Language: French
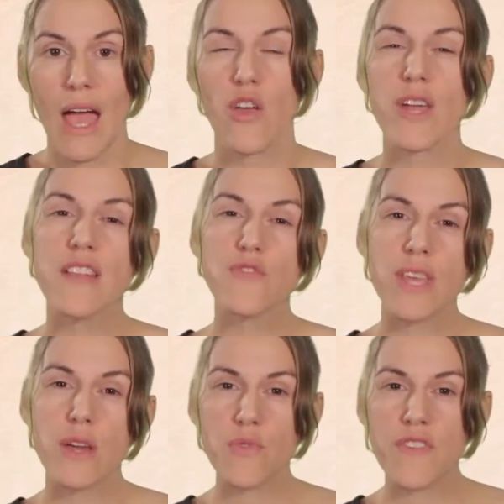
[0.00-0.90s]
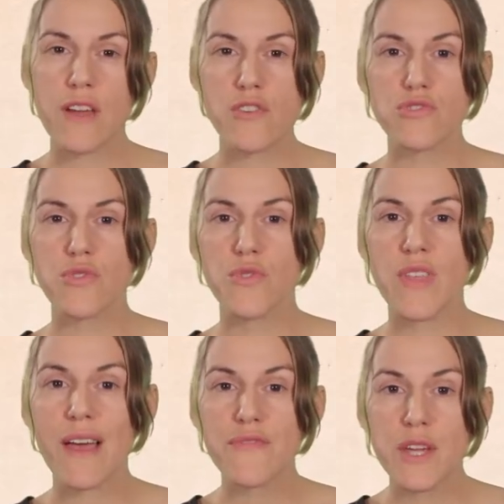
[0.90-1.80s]
Alors quelles sont les conséquences de ce
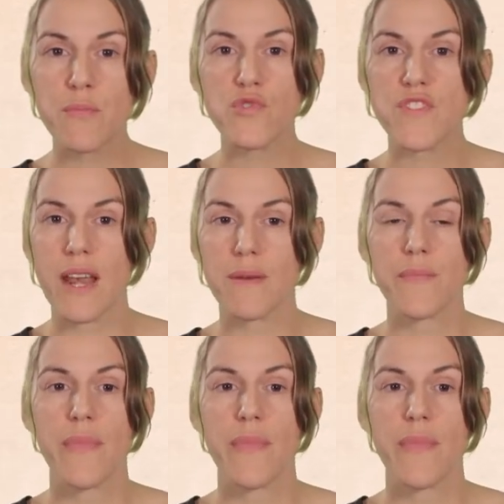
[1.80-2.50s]
trafic mondial